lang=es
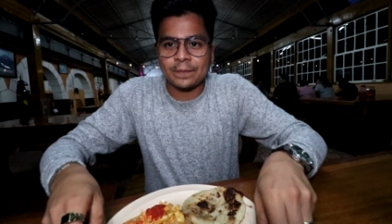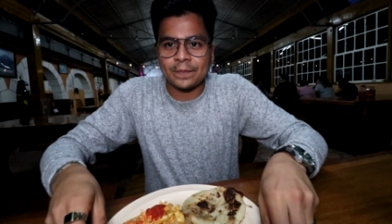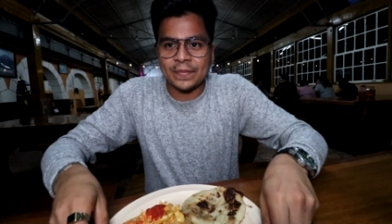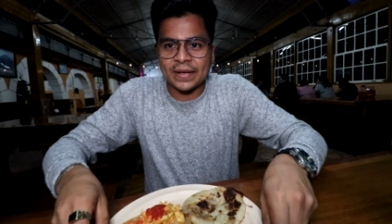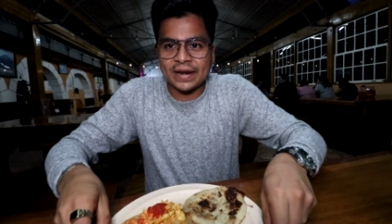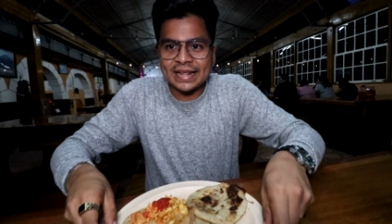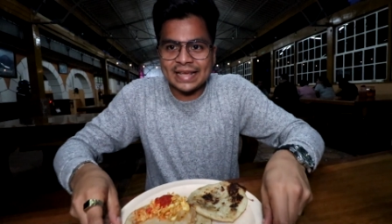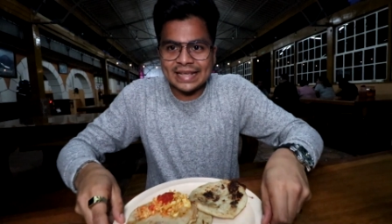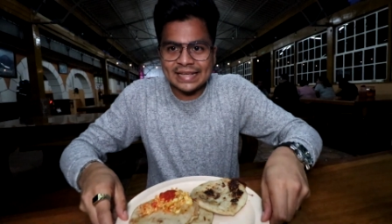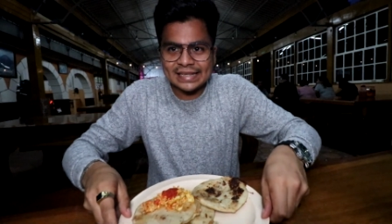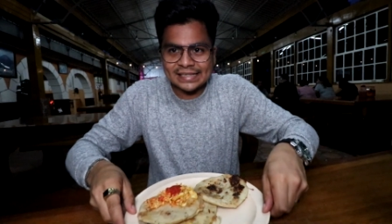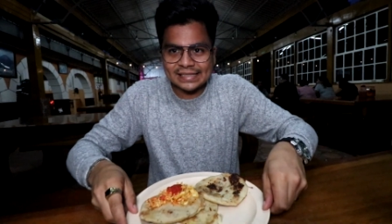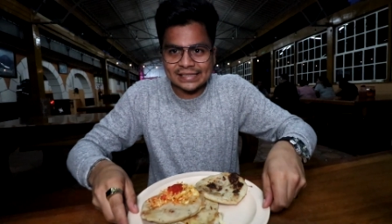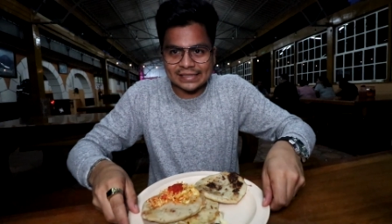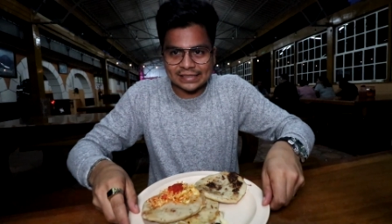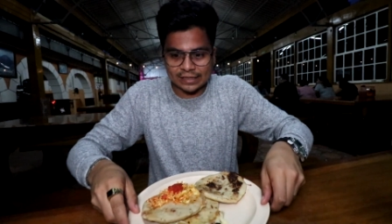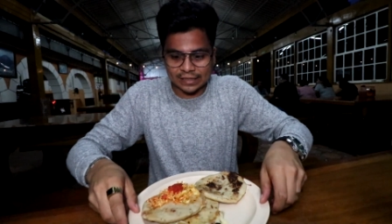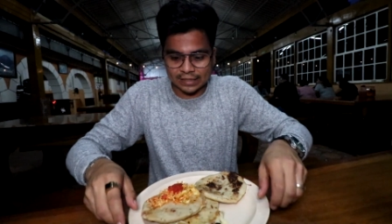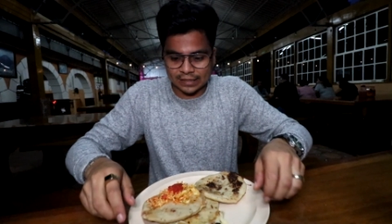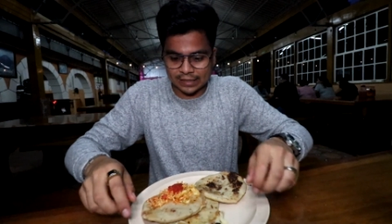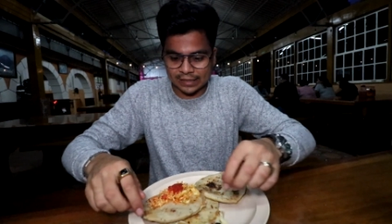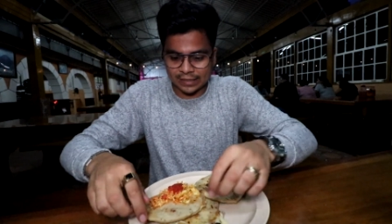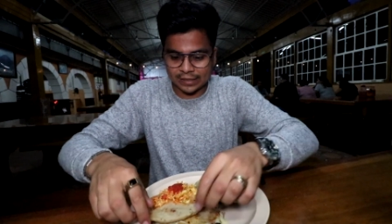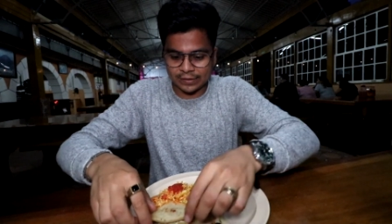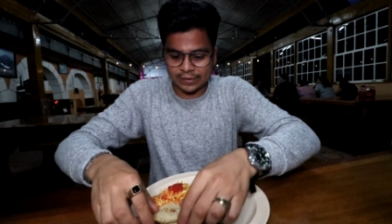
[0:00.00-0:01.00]
Venís,
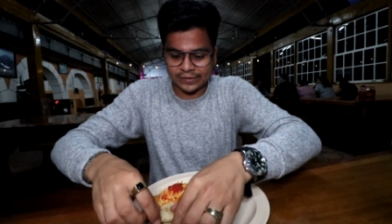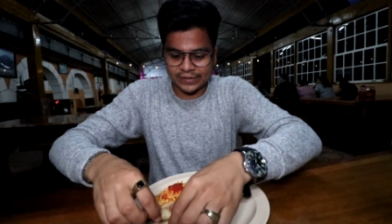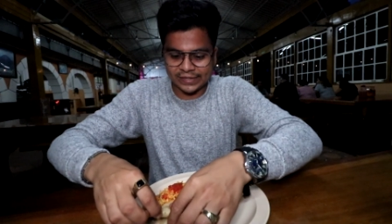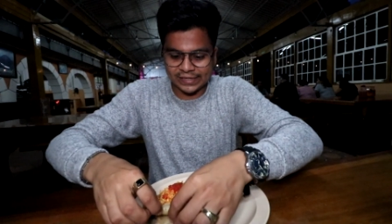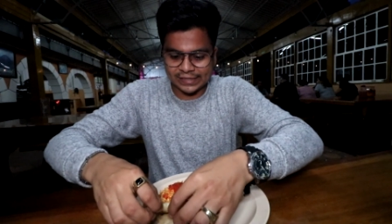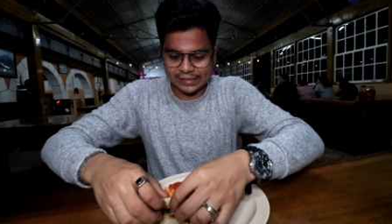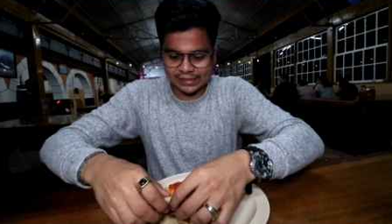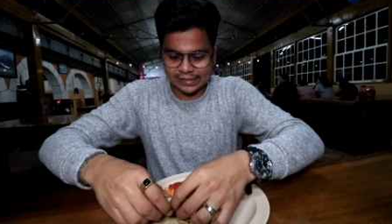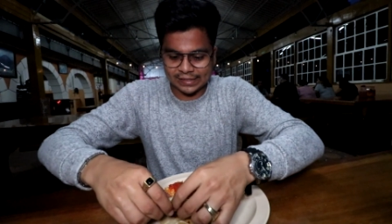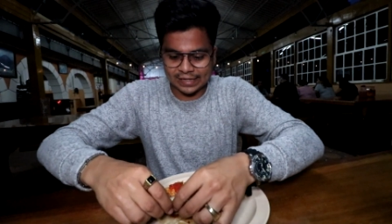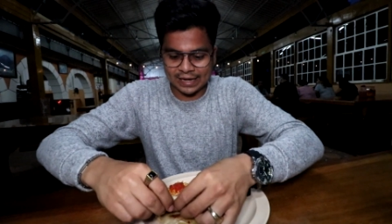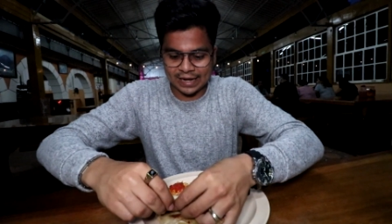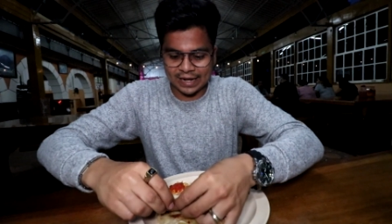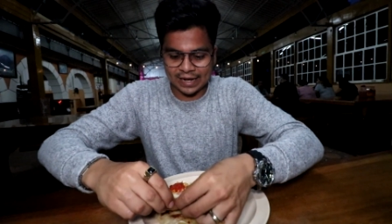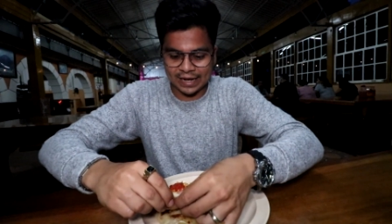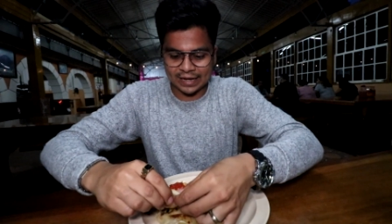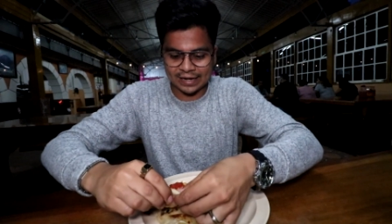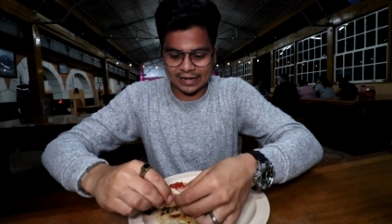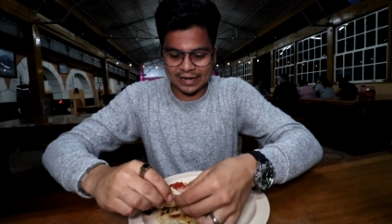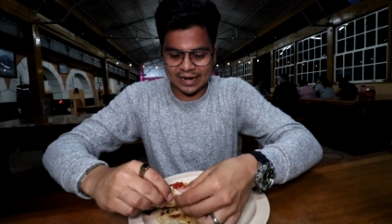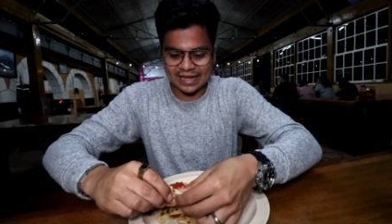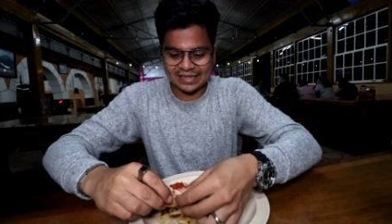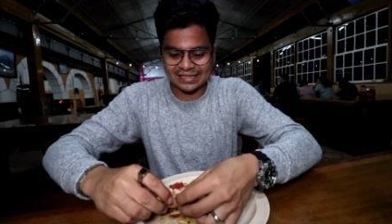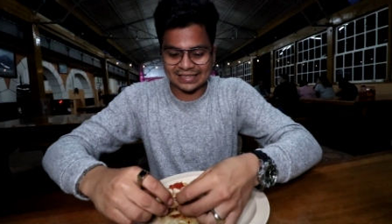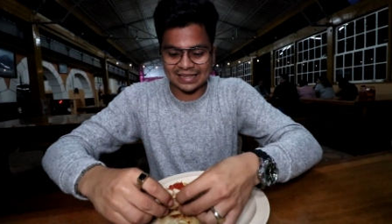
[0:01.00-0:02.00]
a ver,
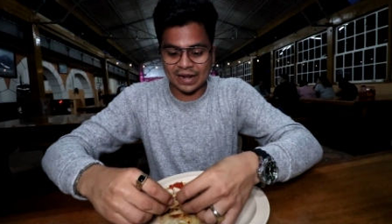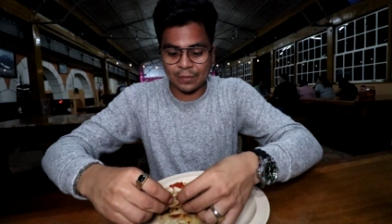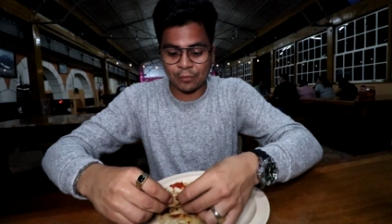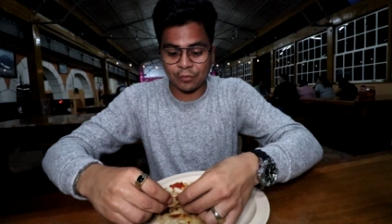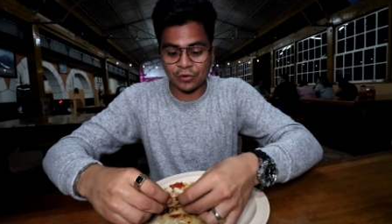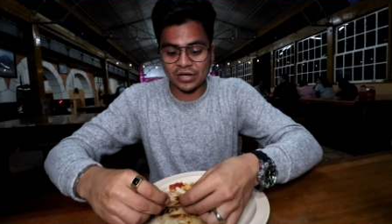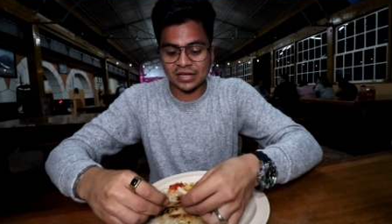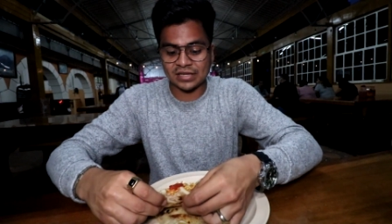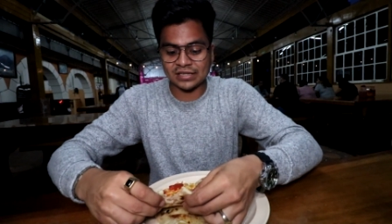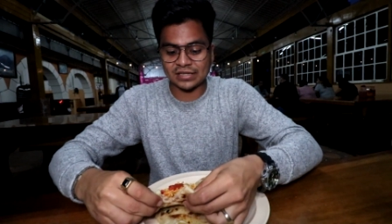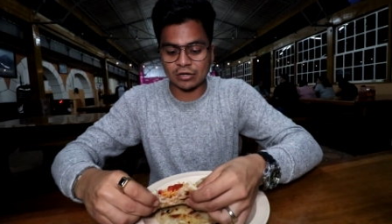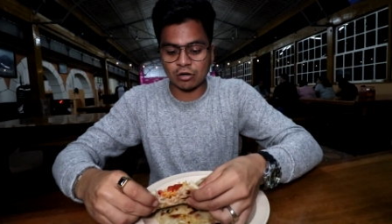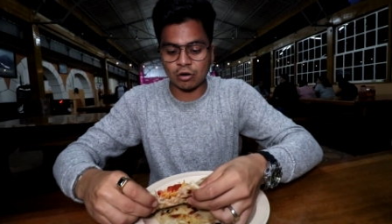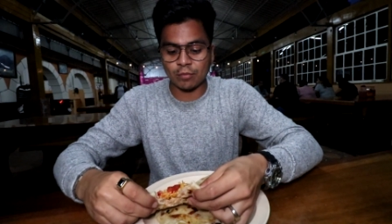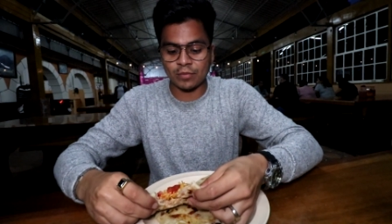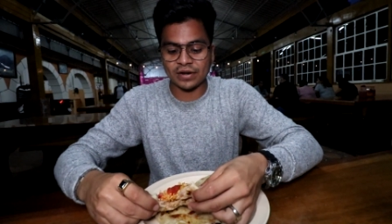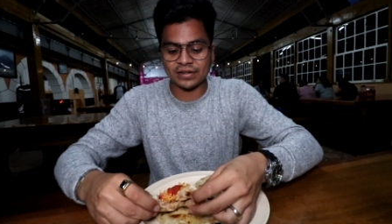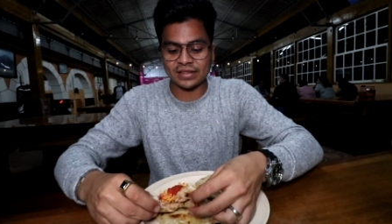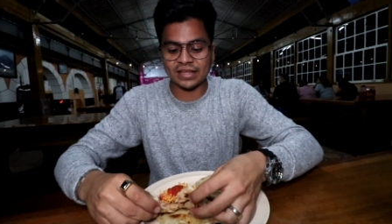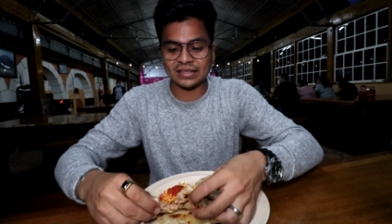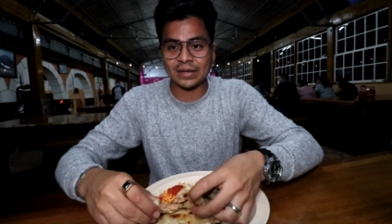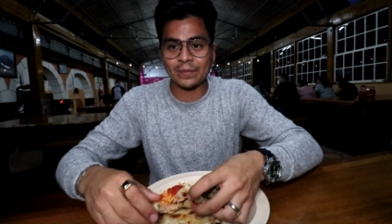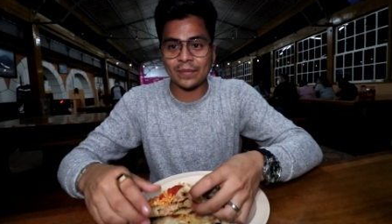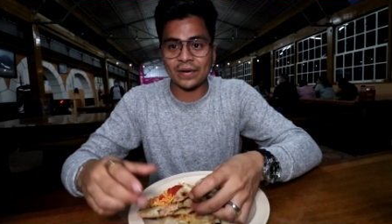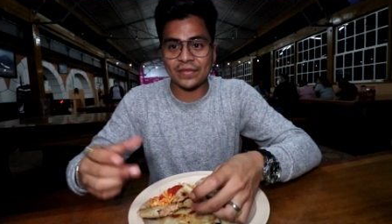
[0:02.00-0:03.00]
agarrás, la puedes
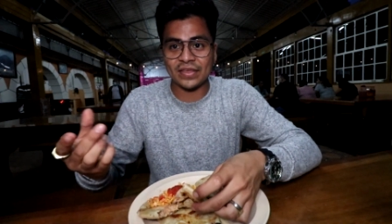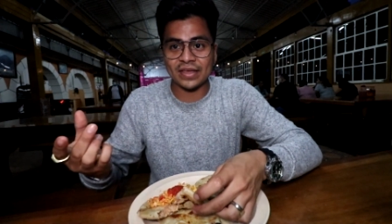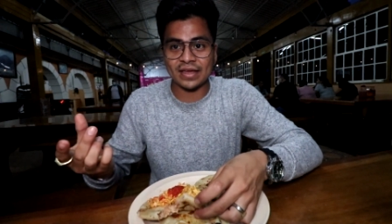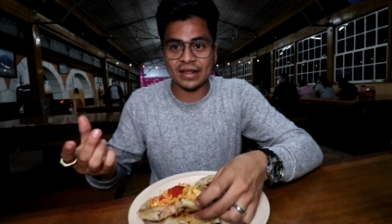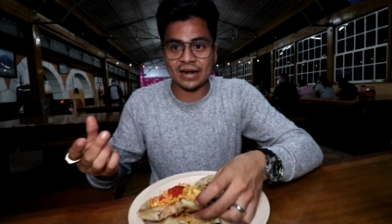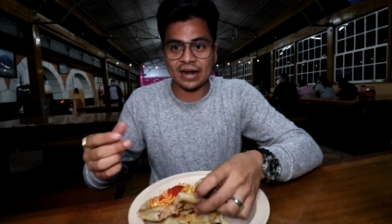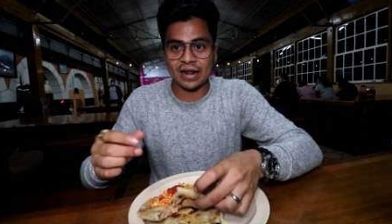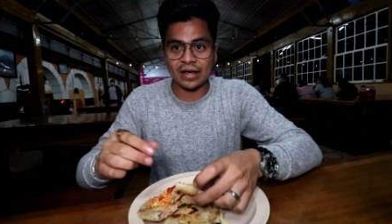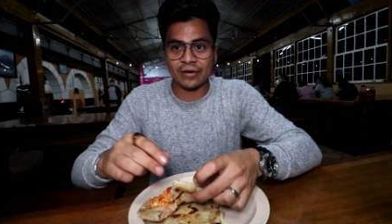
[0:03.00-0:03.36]
comer de esta manera.